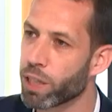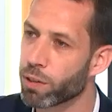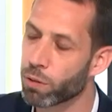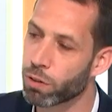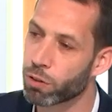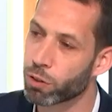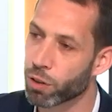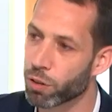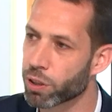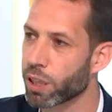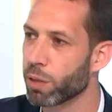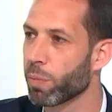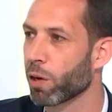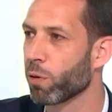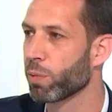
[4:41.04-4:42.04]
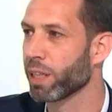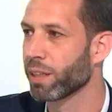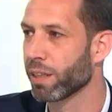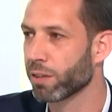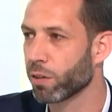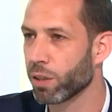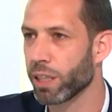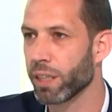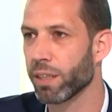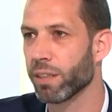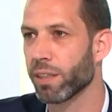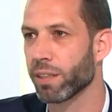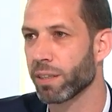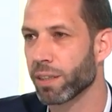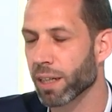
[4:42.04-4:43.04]
biais de chantiers, par le biais d'ateliers,
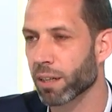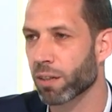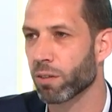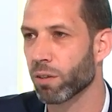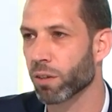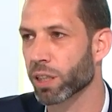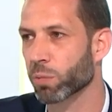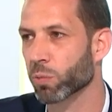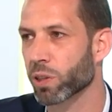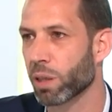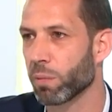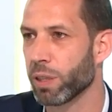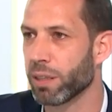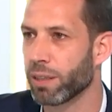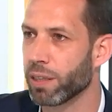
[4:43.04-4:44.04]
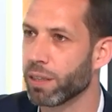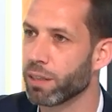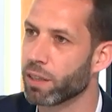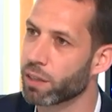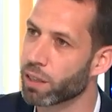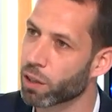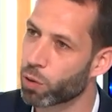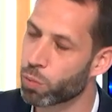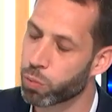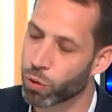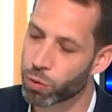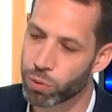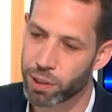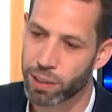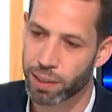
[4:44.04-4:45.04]
des cercles de responsabilité, des cercles
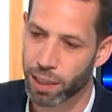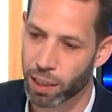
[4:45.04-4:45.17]
produits, des